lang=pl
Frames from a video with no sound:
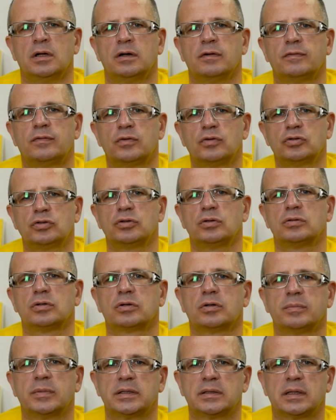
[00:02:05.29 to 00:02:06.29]
w różną
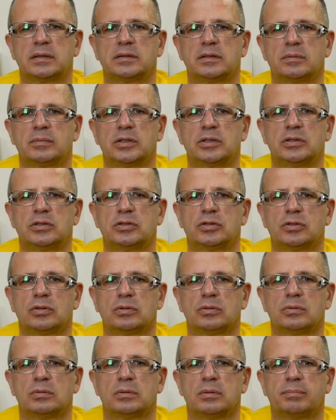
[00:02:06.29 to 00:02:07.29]
dokumentację
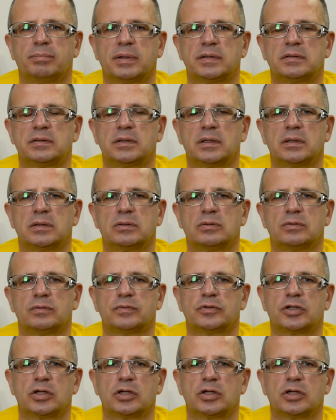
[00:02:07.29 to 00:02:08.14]
medyczną pacjentów,